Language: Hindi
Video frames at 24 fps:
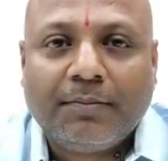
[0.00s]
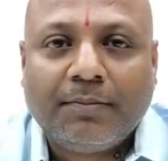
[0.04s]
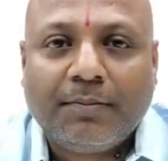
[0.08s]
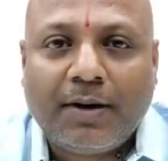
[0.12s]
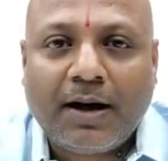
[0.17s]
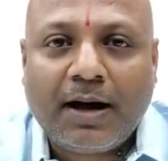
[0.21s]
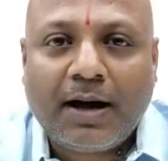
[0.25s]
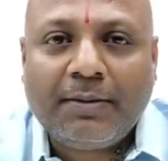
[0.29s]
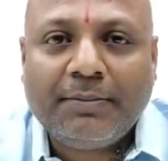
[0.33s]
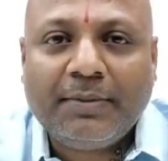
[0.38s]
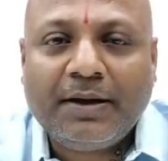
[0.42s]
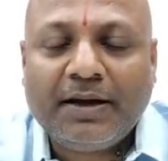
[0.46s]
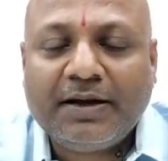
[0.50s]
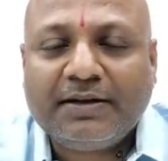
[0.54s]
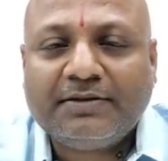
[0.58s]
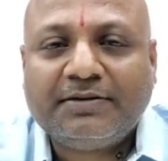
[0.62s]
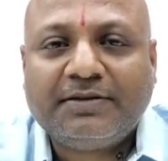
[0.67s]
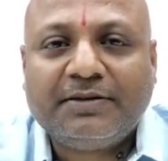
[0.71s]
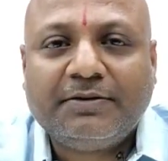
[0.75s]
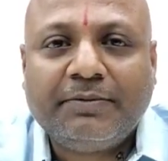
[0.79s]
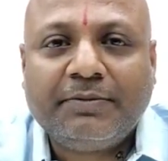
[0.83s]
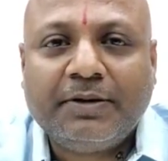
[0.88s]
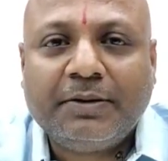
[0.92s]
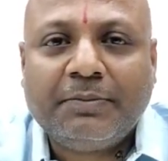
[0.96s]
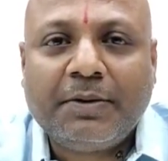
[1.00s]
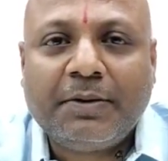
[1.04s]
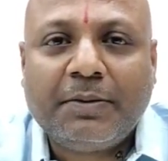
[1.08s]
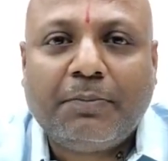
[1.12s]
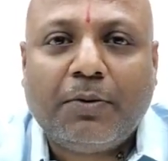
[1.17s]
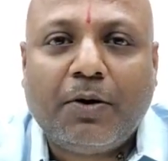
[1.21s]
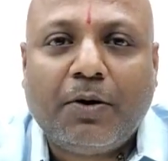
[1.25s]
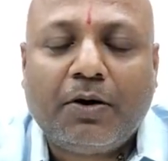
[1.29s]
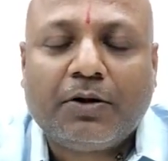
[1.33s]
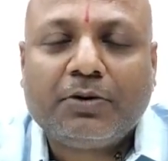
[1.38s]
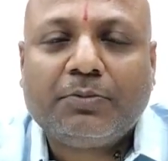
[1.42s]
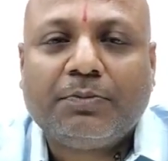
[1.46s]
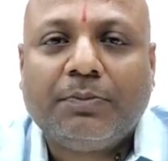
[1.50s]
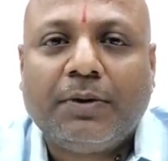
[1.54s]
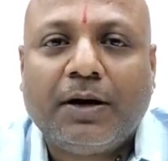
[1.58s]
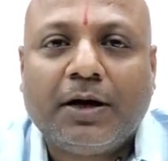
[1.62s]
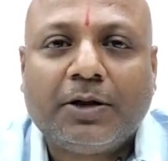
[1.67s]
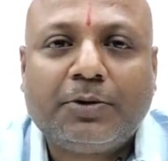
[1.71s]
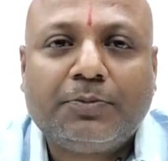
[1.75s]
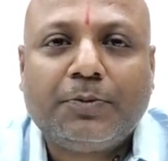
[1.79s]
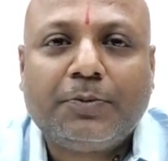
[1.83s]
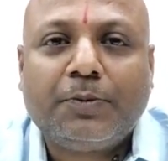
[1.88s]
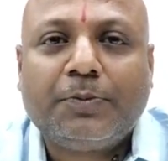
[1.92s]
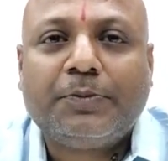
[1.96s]
माँ मेरे जीवन में बहुत
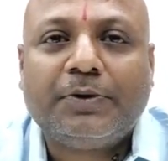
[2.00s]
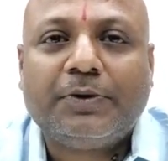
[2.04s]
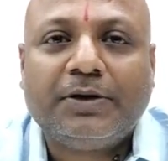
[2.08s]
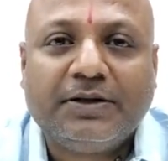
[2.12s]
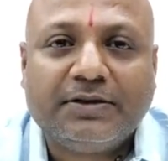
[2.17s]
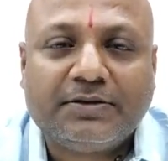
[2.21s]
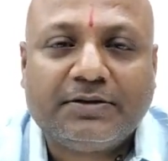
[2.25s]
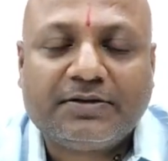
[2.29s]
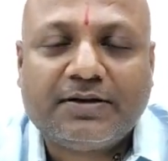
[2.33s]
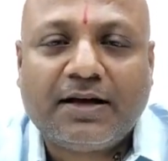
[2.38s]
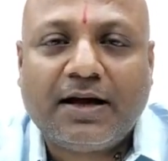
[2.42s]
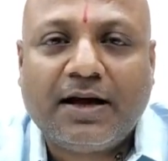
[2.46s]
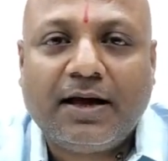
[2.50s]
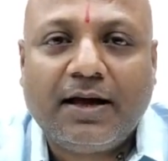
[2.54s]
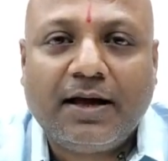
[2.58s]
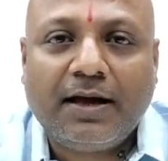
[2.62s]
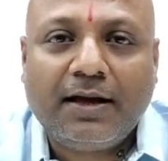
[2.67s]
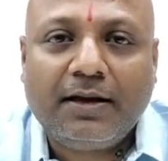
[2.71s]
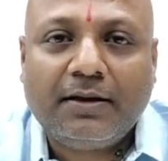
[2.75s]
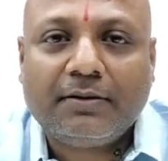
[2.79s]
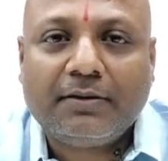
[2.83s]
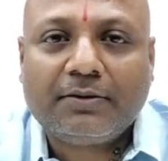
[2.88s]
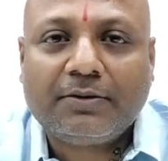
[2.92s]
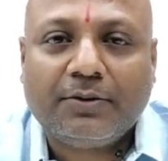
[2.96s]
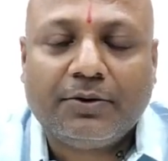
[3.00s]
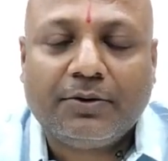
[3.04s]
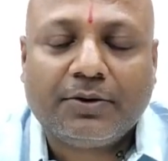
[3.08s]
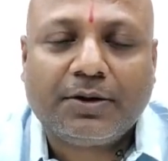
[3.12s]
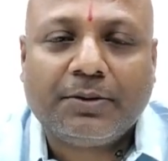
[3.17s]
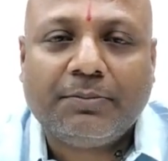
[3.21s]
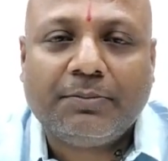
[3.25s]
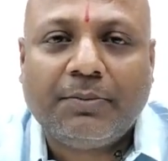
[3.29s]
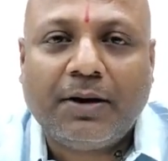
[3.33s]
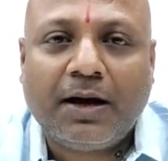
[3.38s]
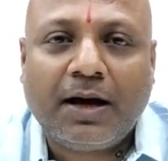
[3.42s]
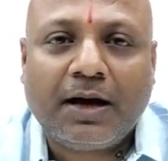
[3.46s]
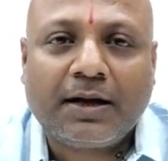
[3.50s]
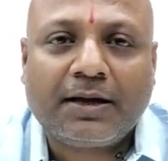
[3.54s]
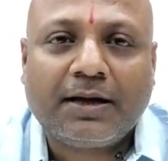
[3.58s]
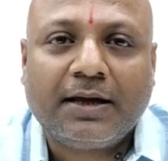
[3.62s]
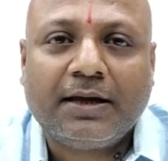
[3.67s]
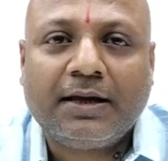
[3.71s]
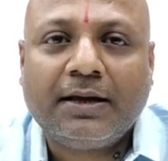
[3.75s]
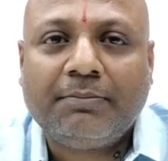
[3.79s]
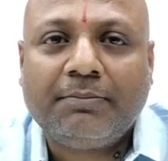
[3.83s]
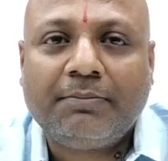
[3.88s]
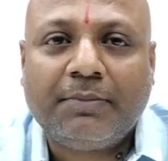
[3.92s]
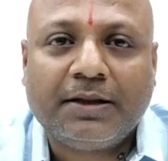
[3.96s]
महत्वपूर्ण हिस्सा है क्योंकि माँ
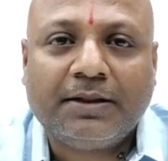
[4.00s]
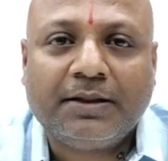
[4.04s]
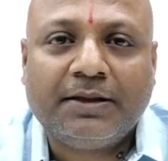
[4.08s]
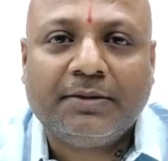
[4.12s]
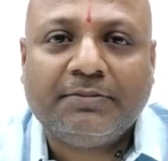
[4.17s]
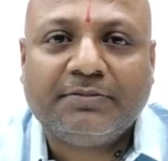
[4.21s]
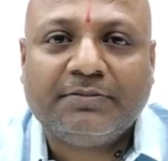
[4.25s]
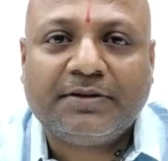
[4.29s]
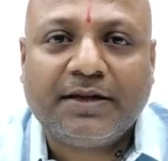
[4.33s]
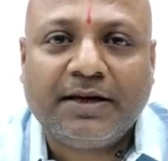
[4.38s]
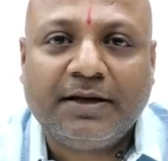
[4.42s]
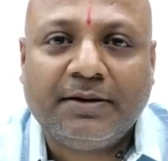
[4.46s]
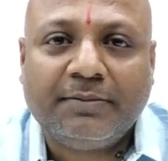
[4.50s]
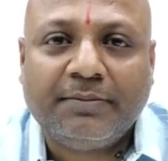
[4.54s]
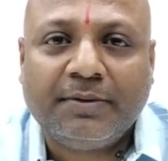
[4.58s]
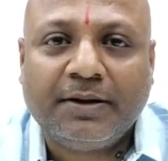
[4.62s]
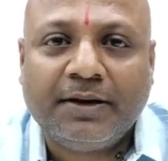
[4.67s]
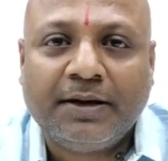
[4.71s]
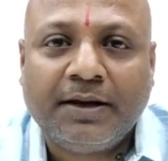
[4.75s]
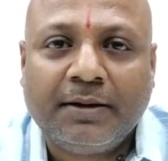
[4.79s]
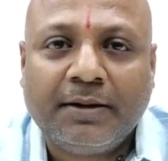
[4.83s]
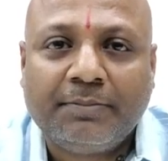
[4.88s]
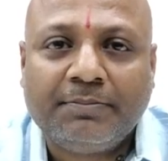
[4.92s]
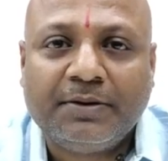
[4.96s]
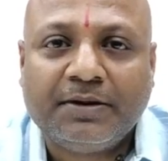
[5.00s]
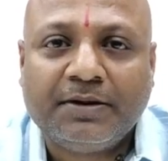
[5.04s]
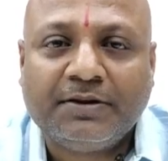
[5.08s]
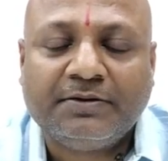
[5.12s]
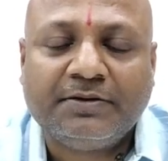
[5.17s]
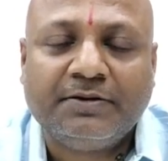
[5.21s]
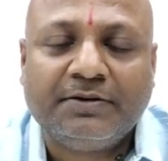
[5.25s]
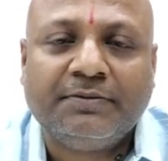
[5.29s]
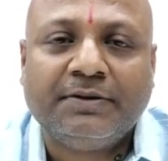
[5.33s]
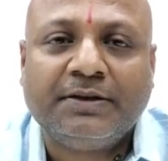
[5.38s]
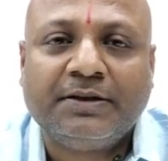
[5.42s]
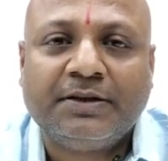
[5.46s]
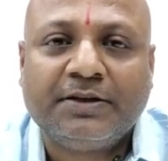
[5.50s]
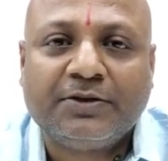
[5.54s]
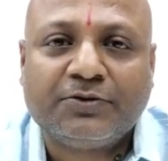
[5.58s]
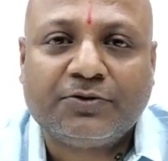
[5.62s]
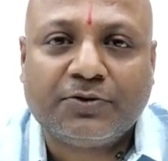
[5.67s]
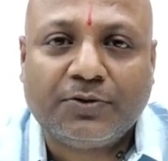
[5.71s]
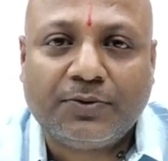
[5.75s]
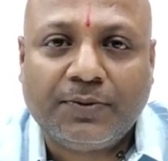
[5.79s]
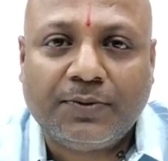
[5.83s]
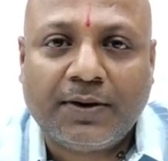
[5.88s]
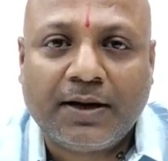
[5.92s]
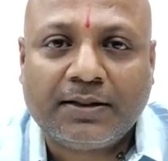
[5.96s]
के माध्यम से ही मैंने अपने जीवन की
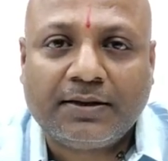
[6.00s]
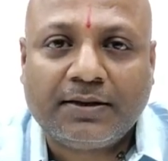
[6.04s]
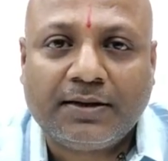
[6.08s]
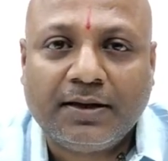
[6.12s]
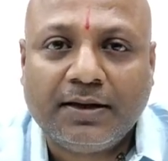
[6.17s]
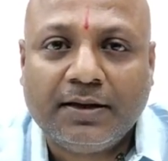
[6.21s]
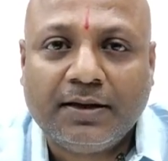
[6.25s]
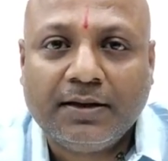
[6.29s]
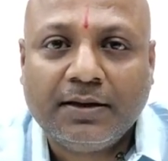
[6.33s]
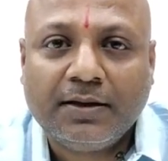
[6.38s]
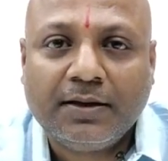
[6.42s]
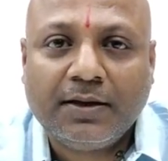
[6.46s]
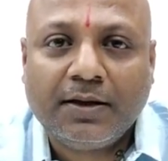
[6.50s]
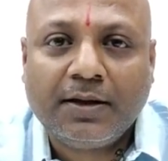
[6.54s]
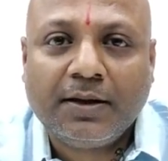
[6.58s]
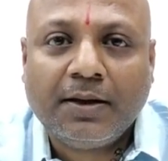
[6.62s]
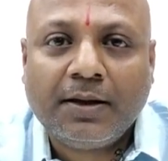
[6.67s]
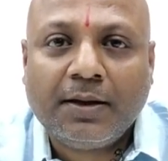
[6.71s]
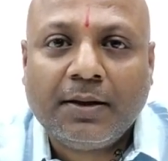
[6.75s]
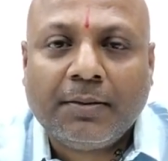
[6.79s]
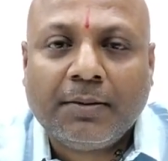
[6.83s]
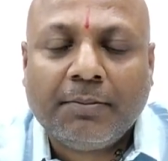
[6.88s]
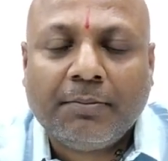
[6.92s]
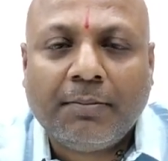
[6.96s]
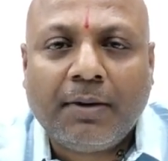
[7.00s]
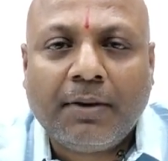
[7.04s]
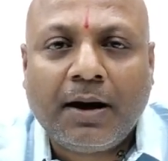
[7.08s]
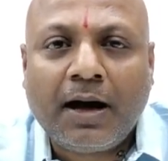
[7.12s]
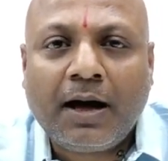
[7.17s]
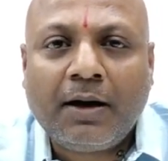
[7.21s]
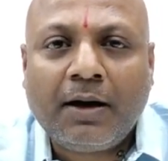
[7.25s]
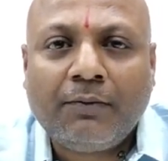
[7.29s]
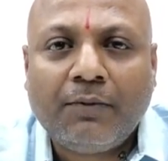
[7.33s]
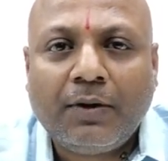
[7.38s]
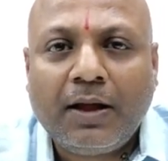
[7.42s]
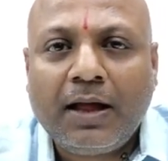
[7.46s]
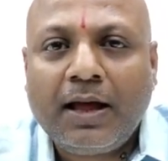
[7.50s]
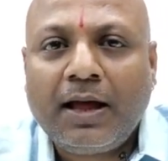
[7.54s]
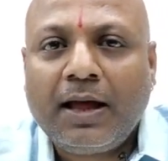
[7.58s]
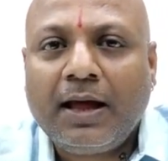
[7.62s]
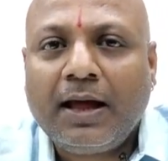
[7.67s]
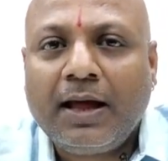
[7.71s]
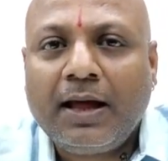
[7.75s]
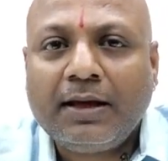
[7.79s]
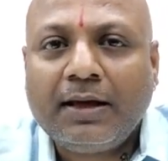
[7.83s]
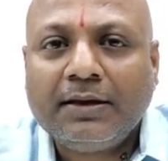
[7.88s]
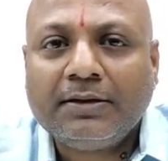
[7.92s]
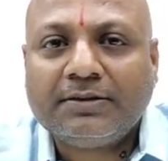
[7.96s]
शुरुआत की माँ वह
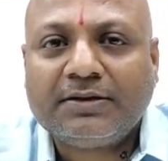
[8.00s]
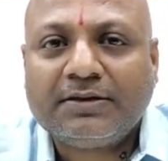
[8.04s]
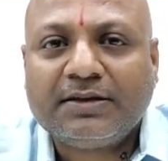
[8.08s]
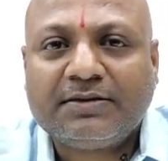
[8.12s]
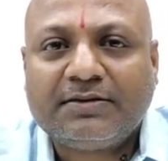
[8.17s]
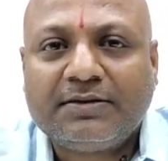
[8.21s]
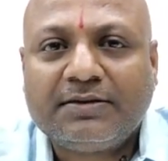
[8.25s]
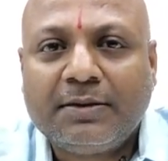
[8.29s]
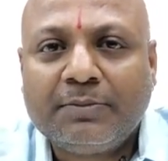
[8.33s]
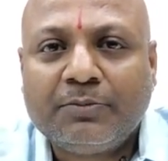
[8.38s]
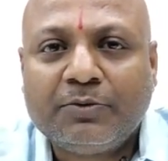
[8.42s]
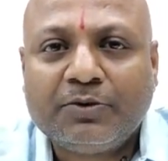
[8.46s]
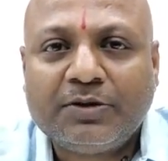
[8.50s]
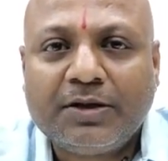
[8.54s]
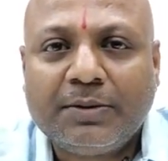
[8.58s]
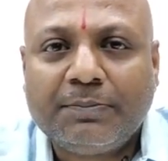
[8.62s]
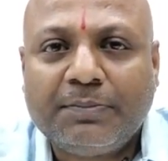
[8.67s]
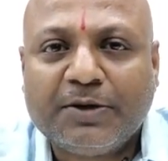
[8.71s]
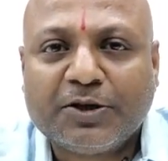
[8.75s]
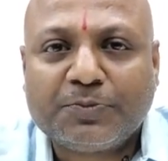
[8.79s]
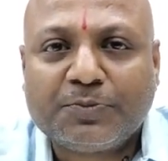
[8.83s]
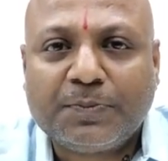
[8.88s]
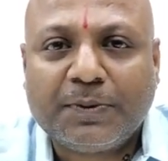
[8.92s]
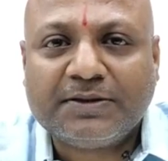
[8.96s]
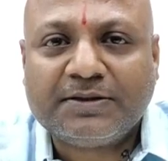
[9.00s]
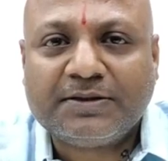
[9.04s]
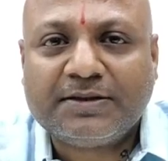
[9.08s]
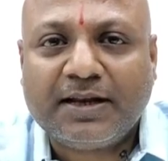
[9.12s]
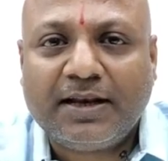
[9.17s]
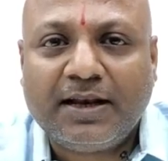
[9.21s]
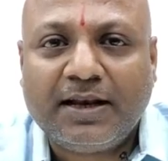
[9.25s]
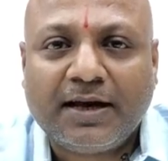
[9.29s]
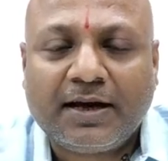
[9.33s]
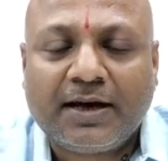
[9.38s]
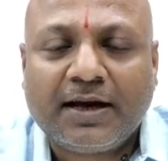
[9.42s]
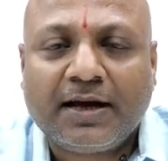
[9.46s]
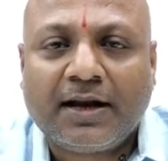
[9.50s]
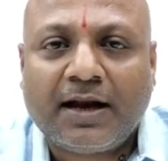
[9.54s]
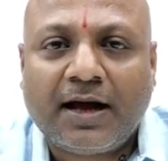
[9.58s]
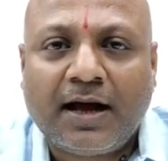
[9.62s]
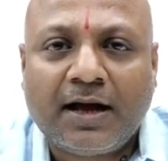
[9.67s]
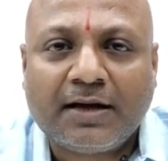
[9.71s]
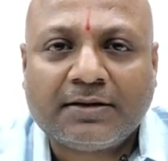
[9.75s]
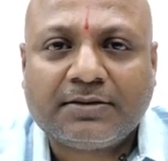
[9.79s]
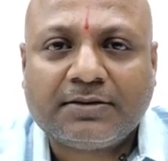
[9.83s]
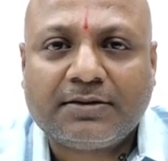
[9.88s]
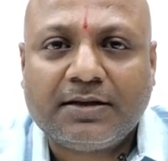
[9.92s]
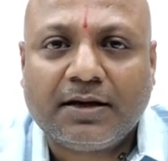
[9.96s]
है जिसने मुझे बचपन से लेकर
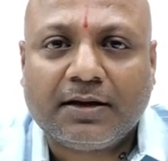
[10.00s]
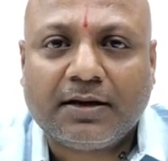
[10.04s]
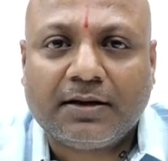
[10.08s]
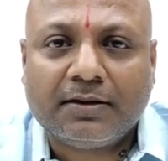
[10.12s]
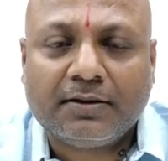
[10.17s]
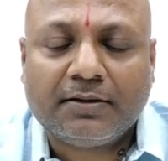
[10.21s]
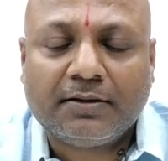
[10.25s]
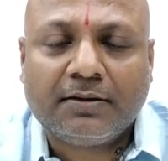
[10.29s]
आज तक